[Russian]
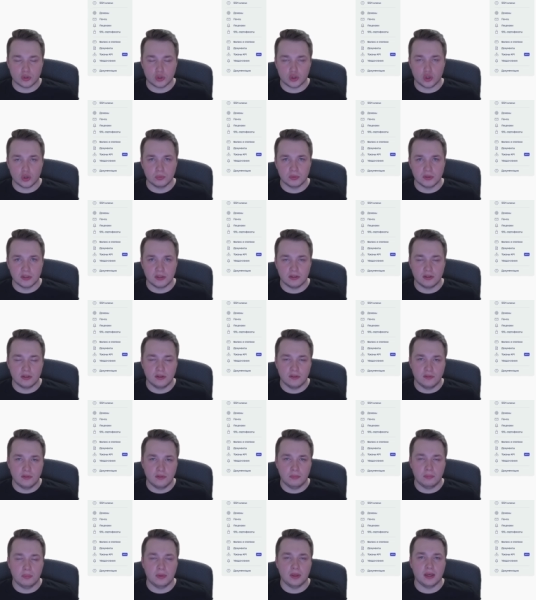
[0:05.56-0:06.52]

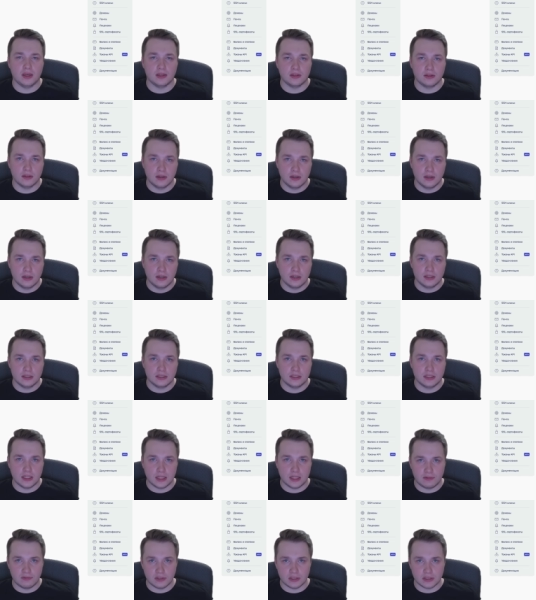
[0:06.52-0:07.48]
собственный VPN
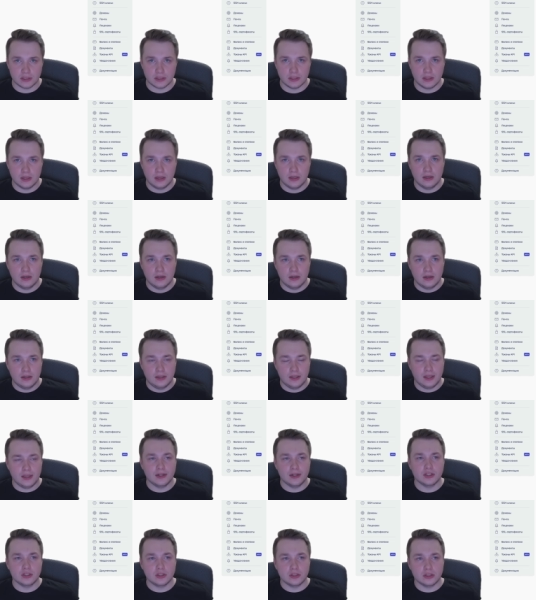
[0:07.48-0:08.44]
сервис.
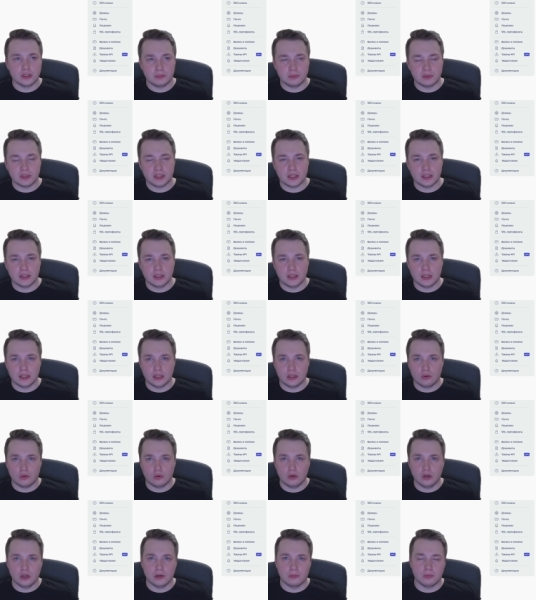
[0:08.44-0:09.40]
Я решил записать данный
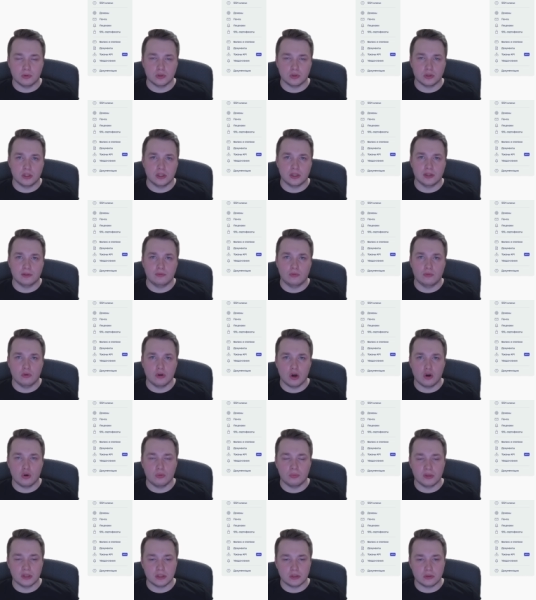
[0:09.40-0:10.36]
ролик после того,
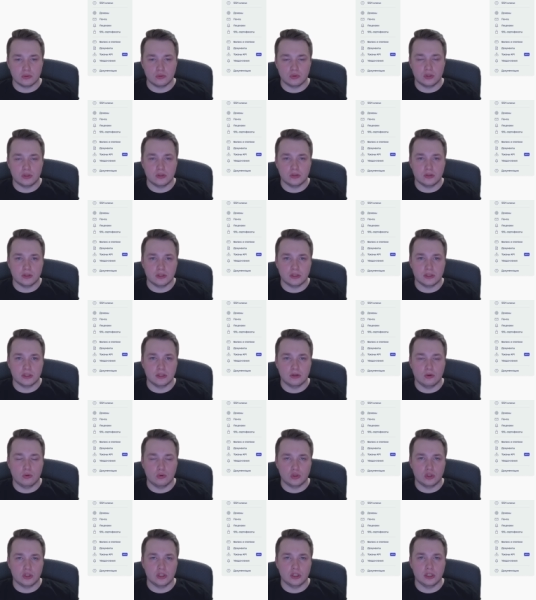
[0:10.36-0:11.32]
как у меня случилась
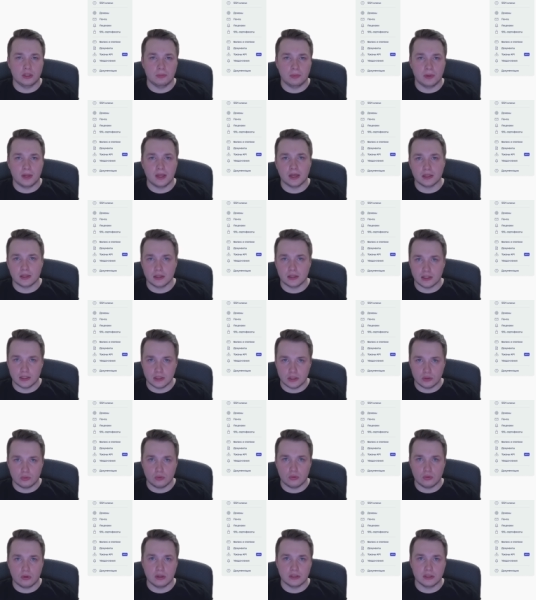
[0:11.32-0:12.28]
очень неприятная
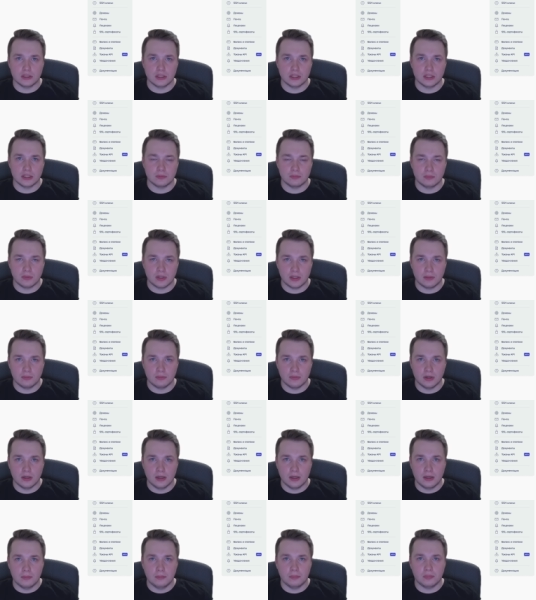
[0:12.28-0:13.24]
ситуация с моим
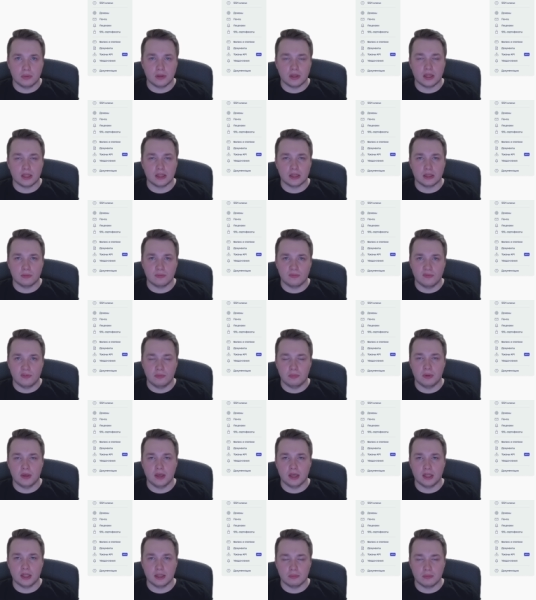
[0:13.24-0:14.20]
платным
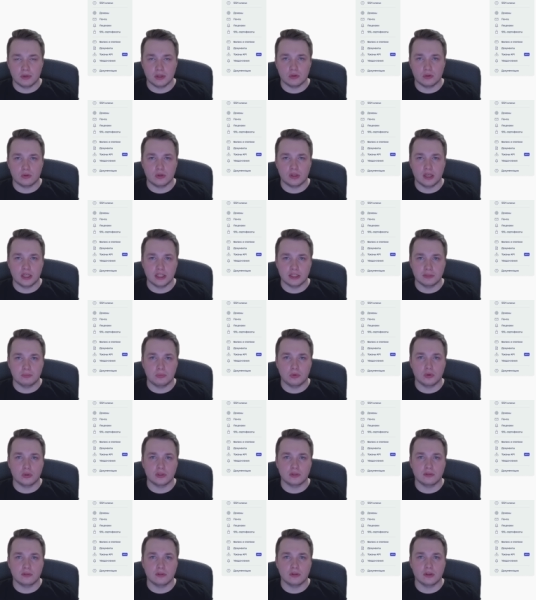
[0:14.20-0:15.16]
VPN, который я
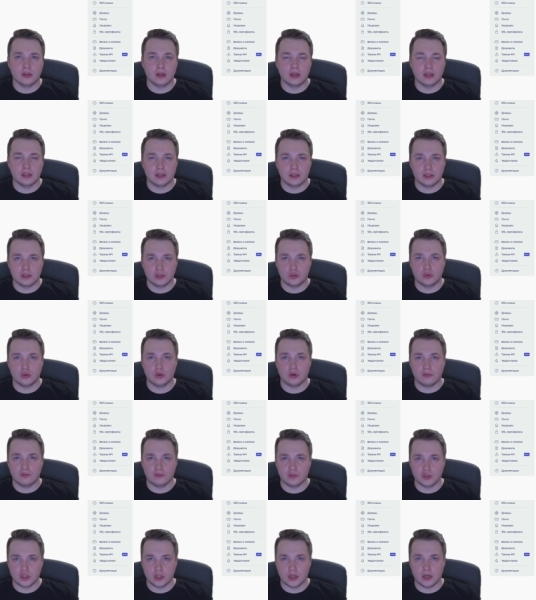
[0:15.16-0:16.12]
использовал, это
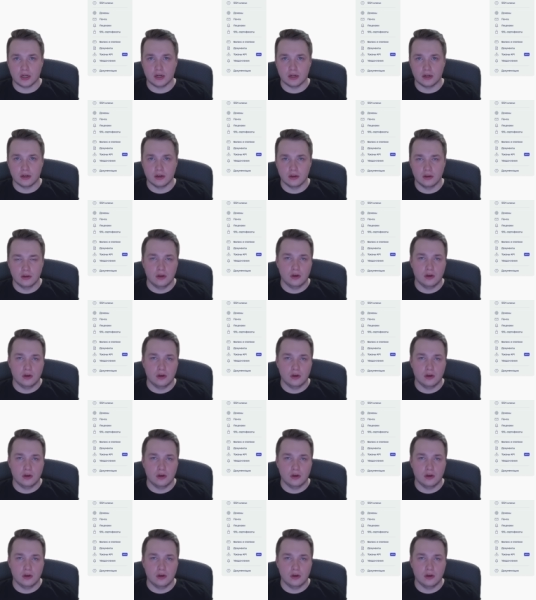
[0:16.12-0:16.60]
Surfshark.